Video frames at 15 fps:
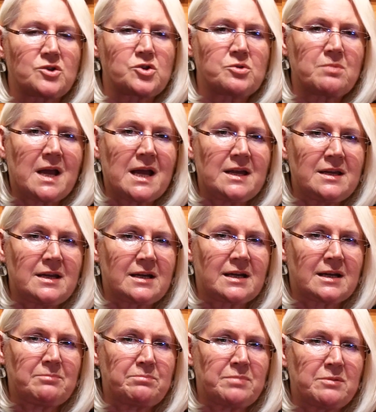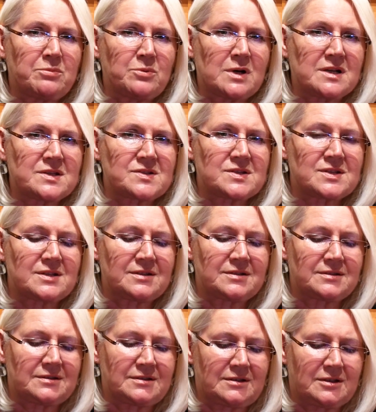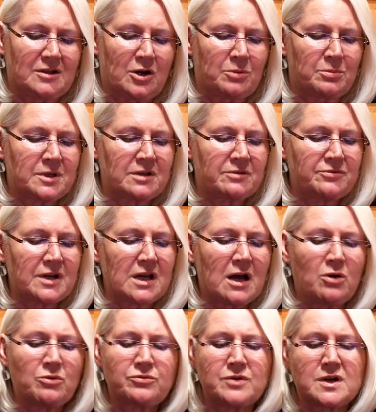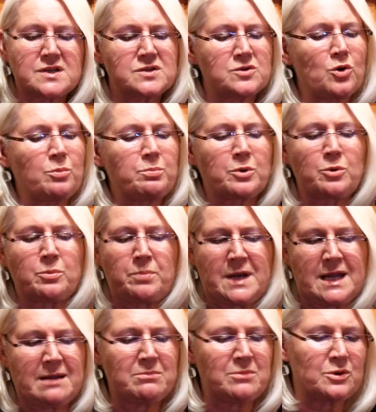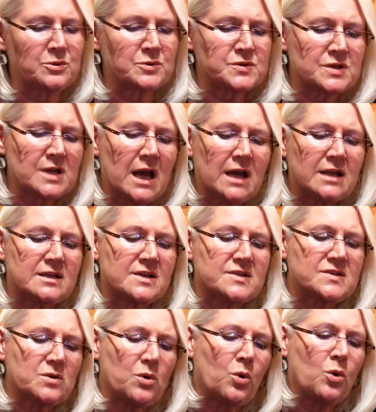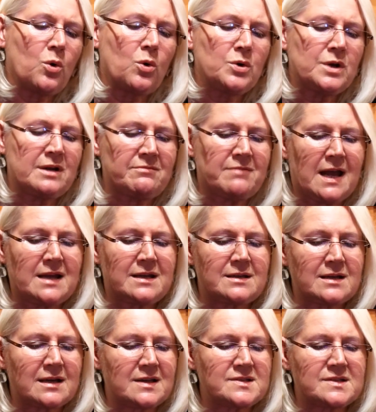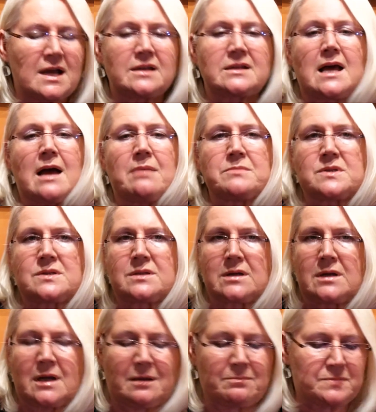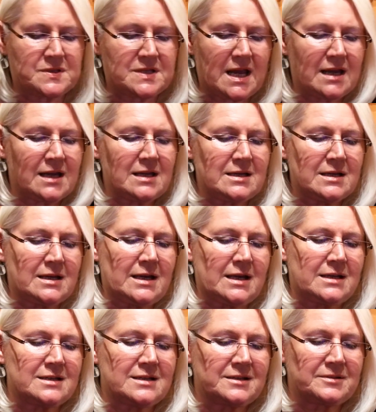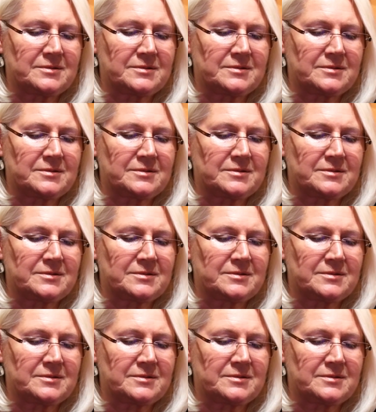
Die Schweinegrippe war's. Aber der Verlauf war so problemlos, dass ohne weiteres ein Hamster Hamstergrip sein Kinder hat.